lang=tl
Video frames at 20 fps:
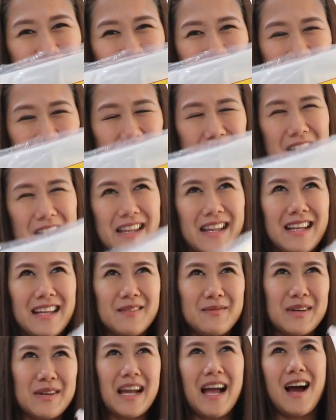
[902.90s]
yung mag-ama na
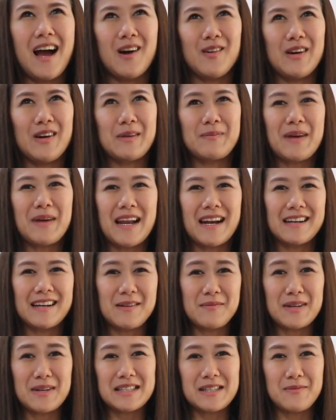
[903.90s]
mag-away.
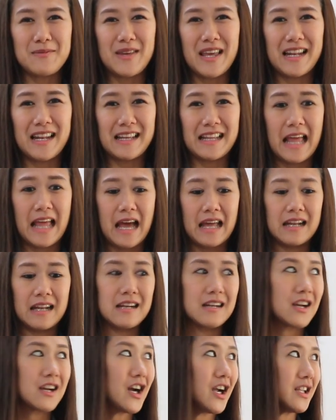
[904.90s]
Parang napagsabihan lang ni
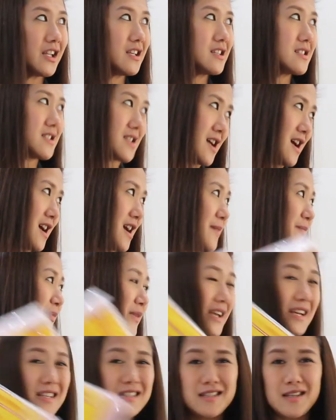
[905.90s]
Ana regarding sa
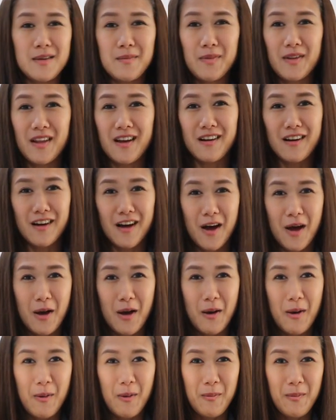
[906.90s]
Ziploc
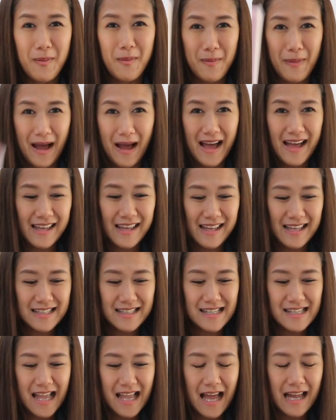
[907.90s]
bag.
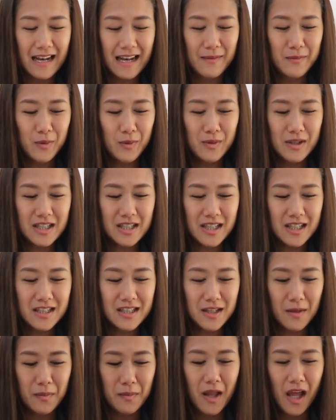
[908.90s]
Kasi si Alan, bumili siya
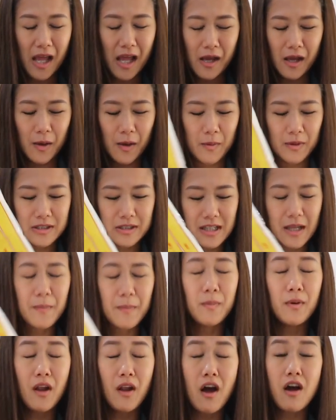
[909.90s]
ng Ziploc,
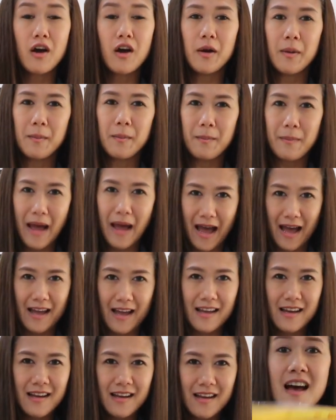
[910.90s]
Ziploc bag